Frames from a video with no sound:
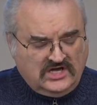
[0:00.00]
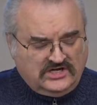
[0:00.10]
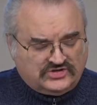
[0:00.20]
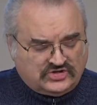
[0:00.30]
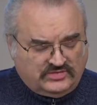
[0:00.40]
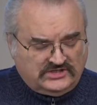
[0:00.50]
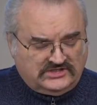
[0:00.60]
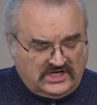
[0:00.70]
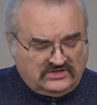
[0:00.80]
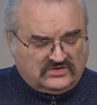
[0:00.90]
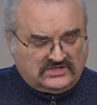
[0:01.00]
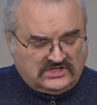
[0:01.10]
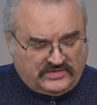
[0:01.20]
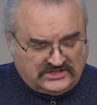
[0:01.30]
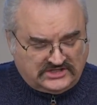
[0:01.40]
и чтобы день тот
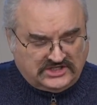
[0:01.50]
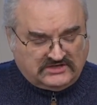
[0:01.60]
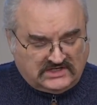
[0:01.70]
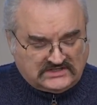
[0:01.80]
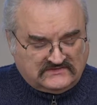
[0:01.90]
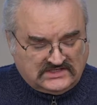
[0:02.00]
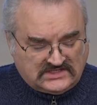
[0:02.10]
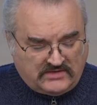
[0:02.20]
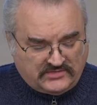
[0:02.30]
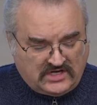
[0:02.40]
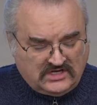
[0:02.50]
не постиг вас внезапно,